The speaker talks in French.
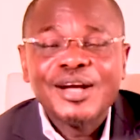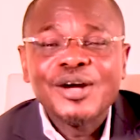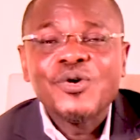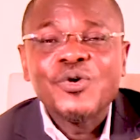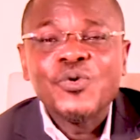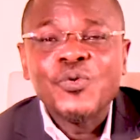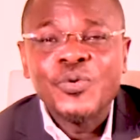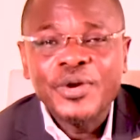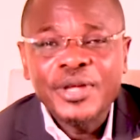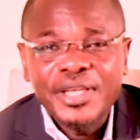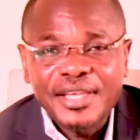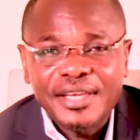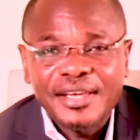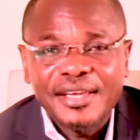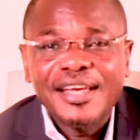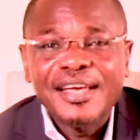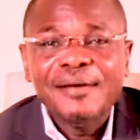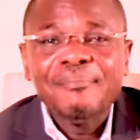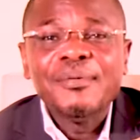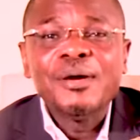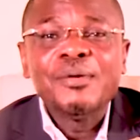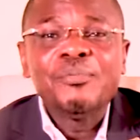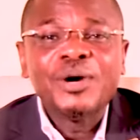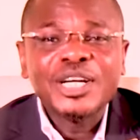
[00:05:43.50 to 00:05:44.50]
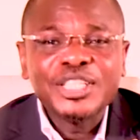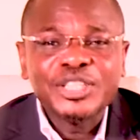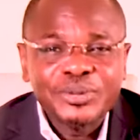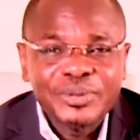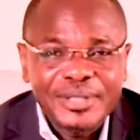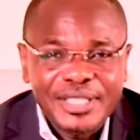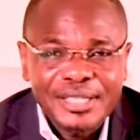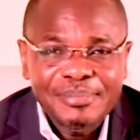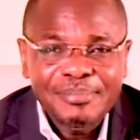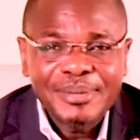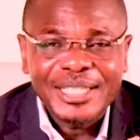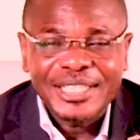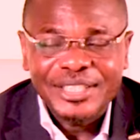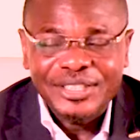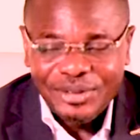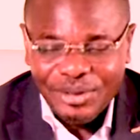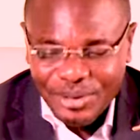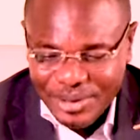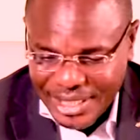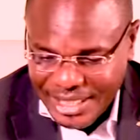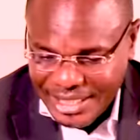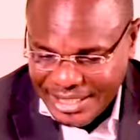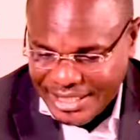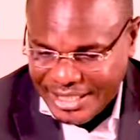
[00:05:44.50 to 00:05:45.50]
Oui, mais moi je dis
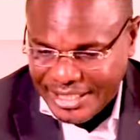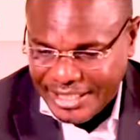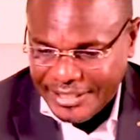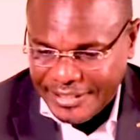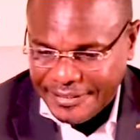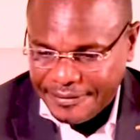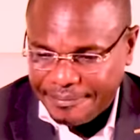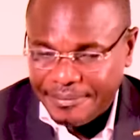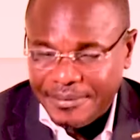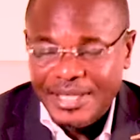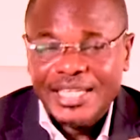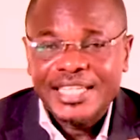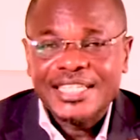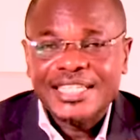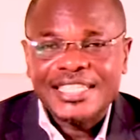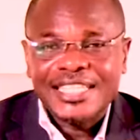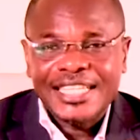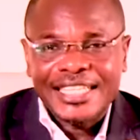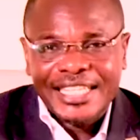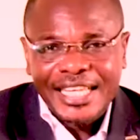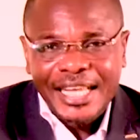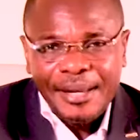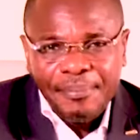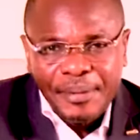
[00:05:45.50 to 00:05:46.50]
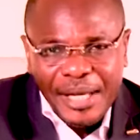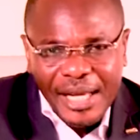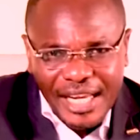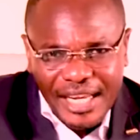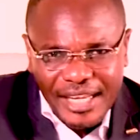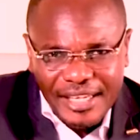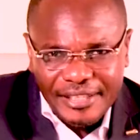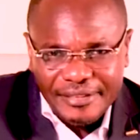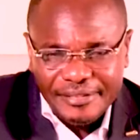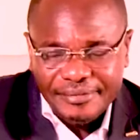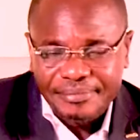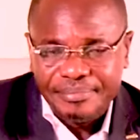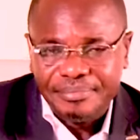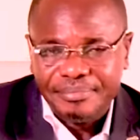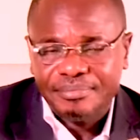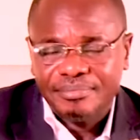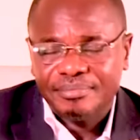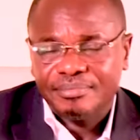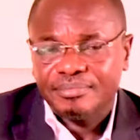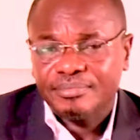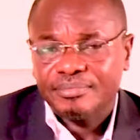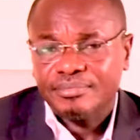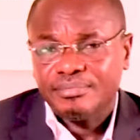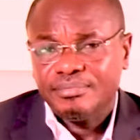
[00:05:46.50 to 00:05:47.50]
maintenant ceci. C'est très bien.
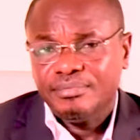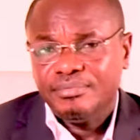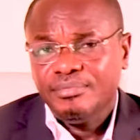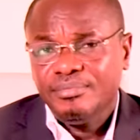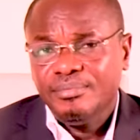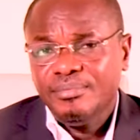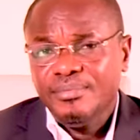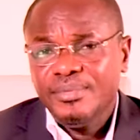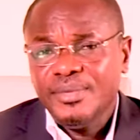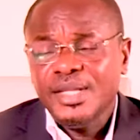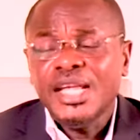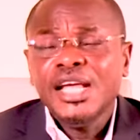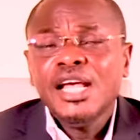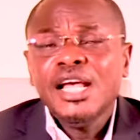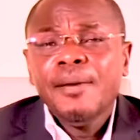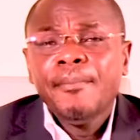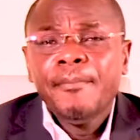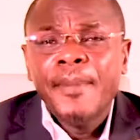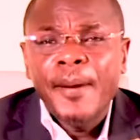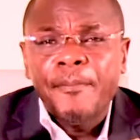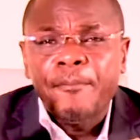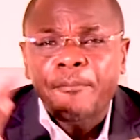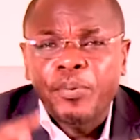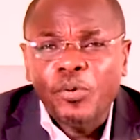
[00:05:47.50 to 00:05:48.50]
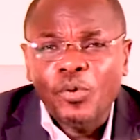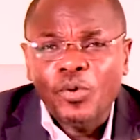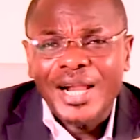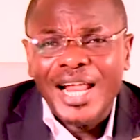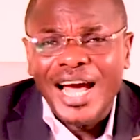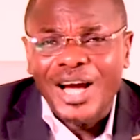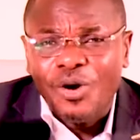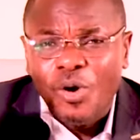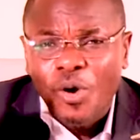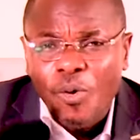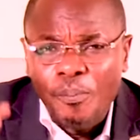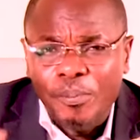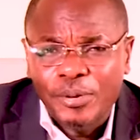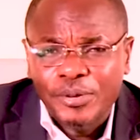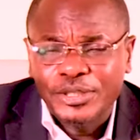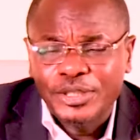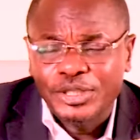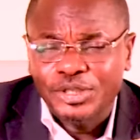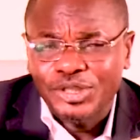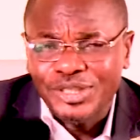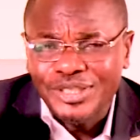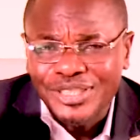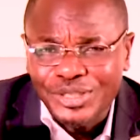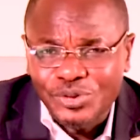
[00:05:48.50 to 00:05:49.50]
Mais pour la
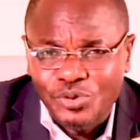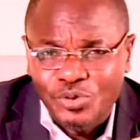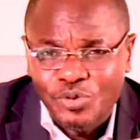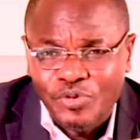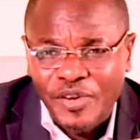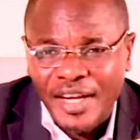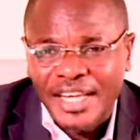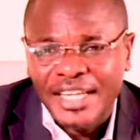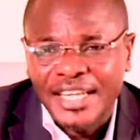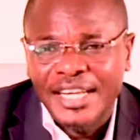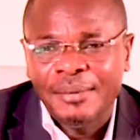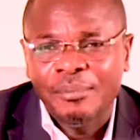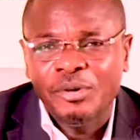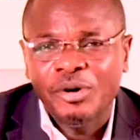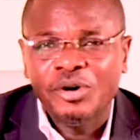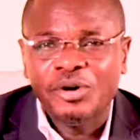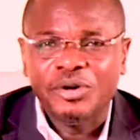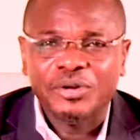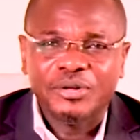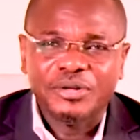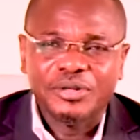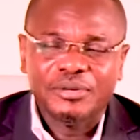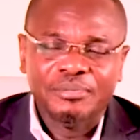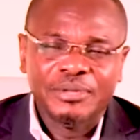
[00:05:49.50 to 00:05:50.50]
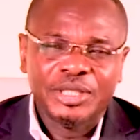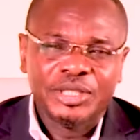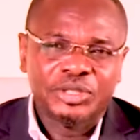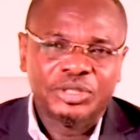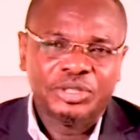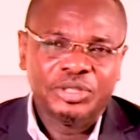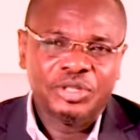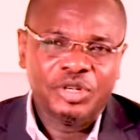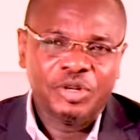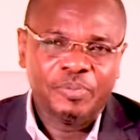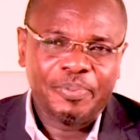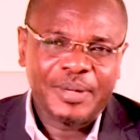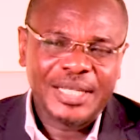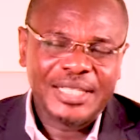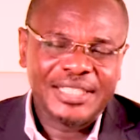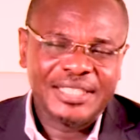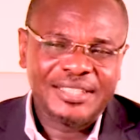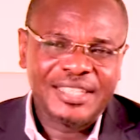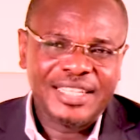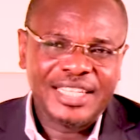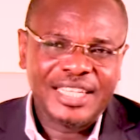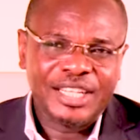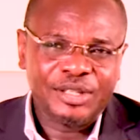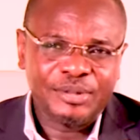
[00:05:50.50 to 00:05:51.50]
composition du gouvernement, monsieur le
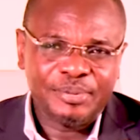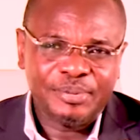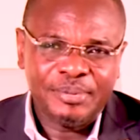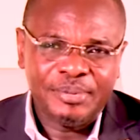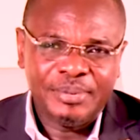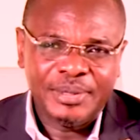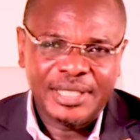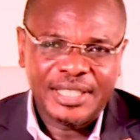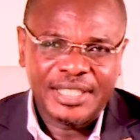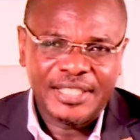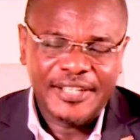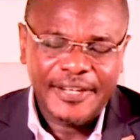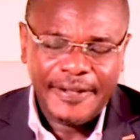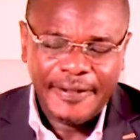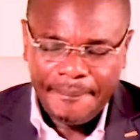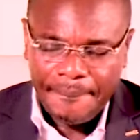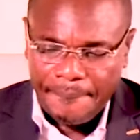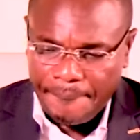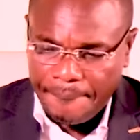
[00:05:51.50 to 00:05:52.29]
président de la République,